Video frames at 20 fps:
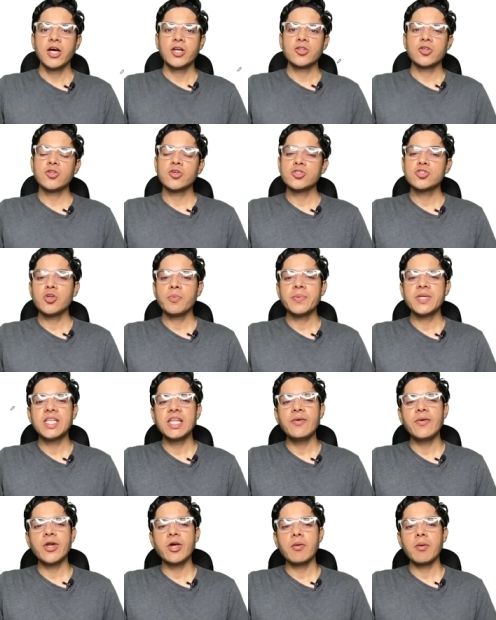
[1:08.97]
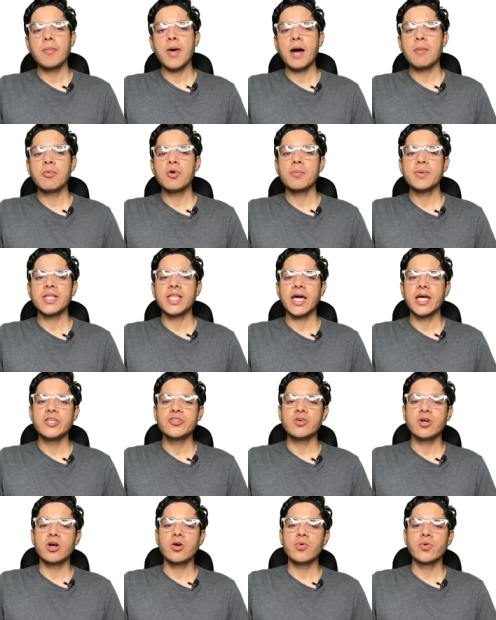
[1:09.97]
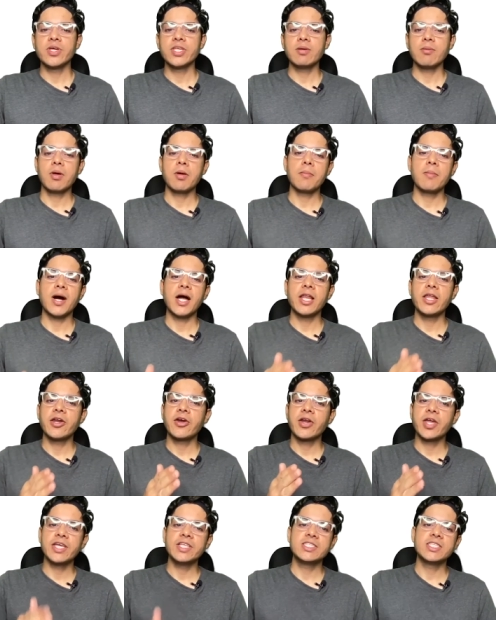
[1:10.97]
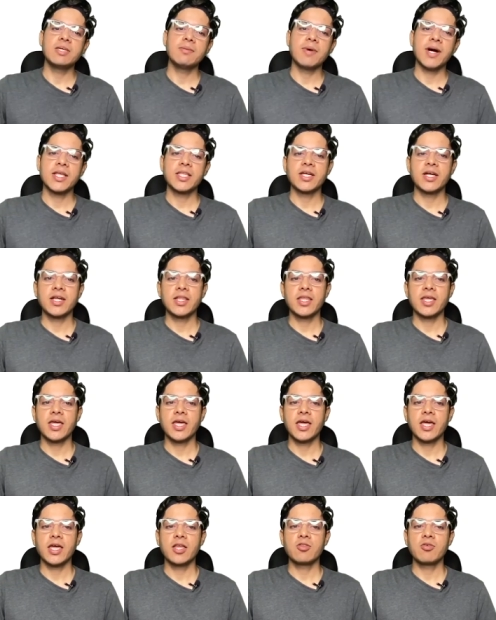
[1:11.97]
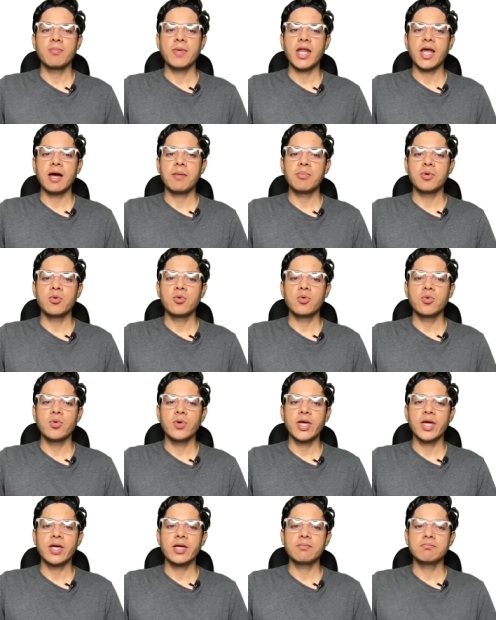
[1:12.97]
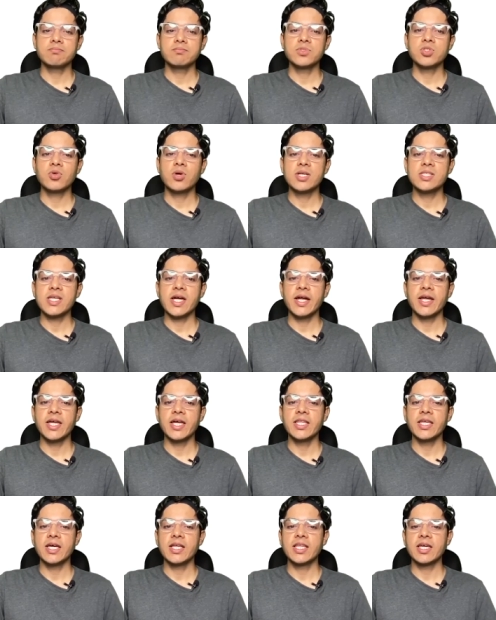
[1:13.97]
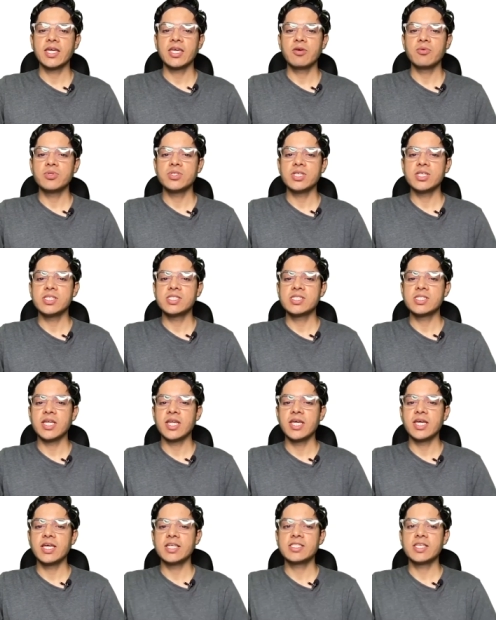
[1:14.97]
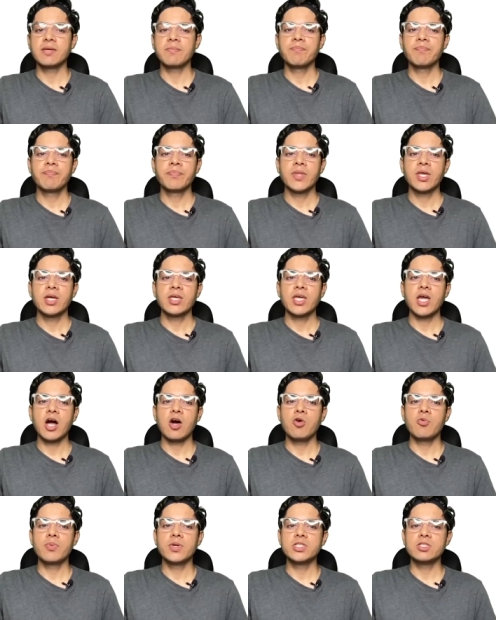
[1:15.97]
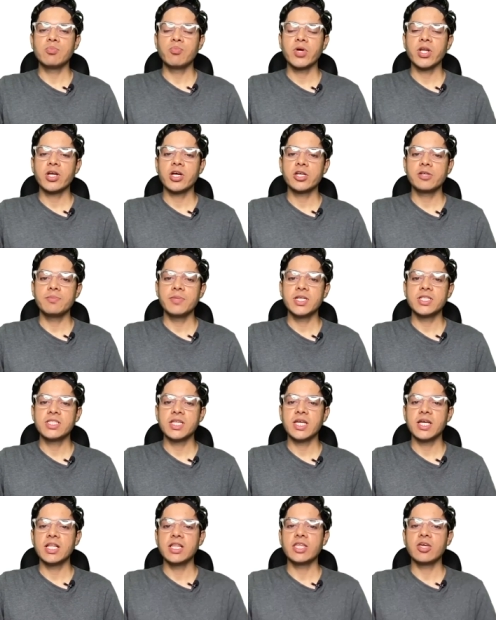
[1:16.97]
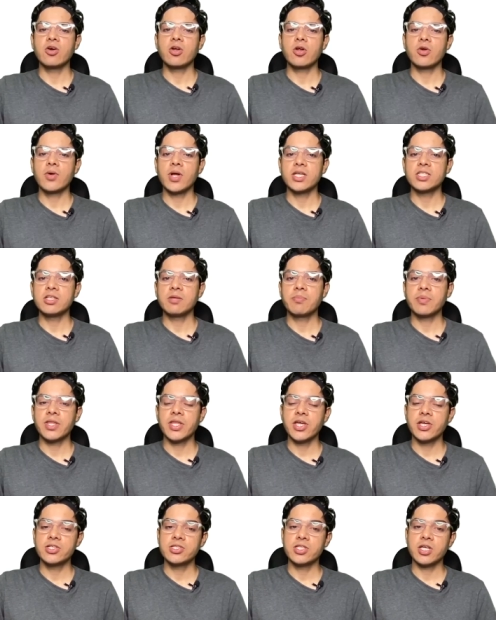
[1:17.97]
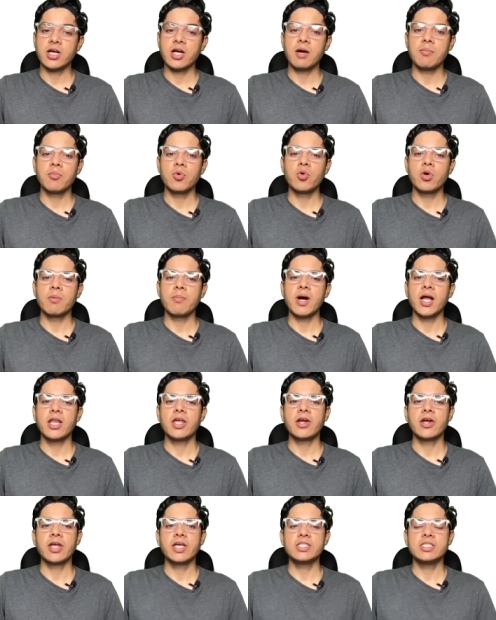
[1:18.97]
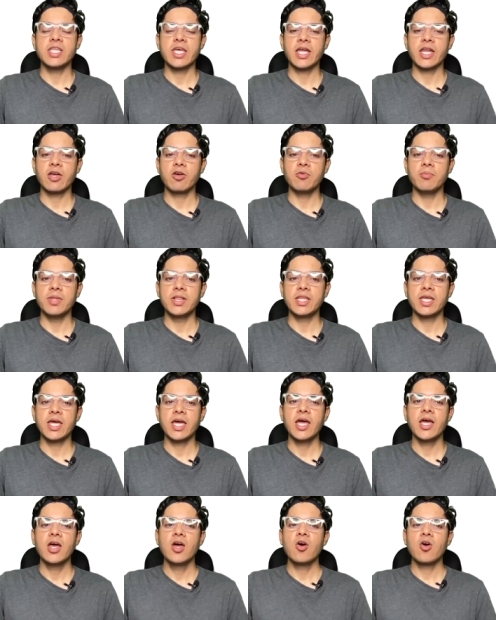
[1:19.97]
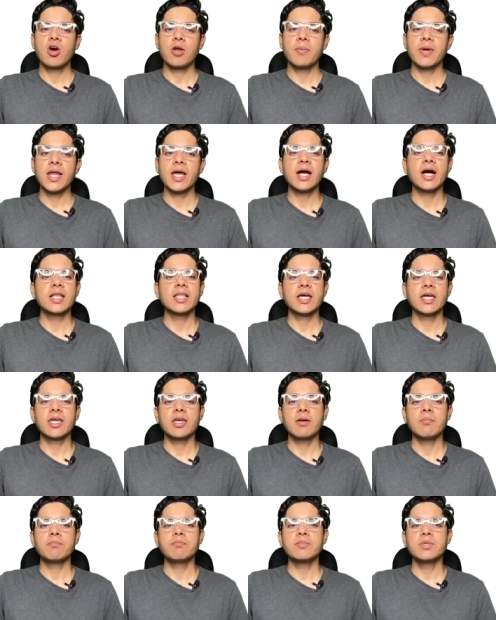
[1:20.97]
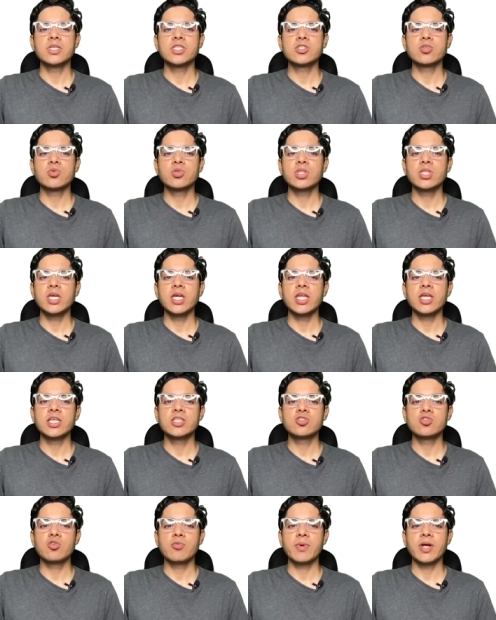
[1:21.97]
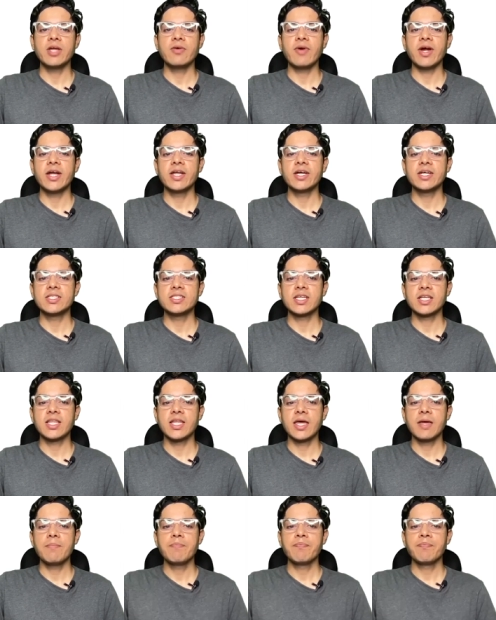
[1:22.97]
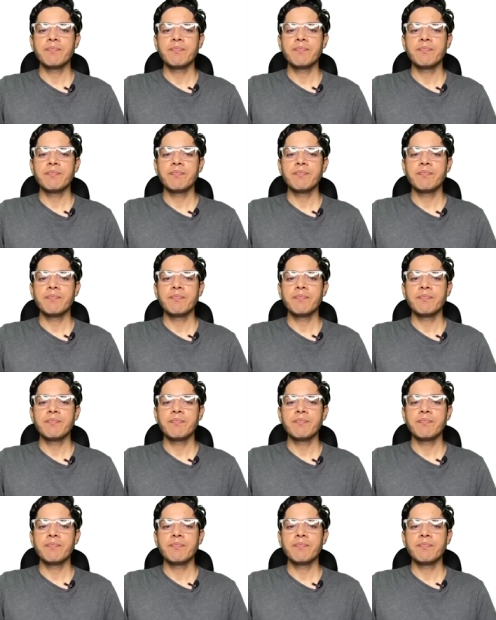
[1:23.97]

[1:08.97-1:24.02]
तो दोस्तों पिछली वीडियो में मैं आपको बता ही चुका हूं कि जब हिमालयन रेंज की बात करते हैं तो मैंने आप लोगों को एक थोड़ा सा आइडिया दिया था कि कुछ इस तरीके से यहाँ ऊपर जम्मू एंड कश्मीर से निकलती है और अरुणाचल प्रदेश तक हमको हिमालयन रेंज देखने को मिलती है और मैंने कहा था कि हम इसको तीन हिस्सों में डिवाइड कर सकते हैं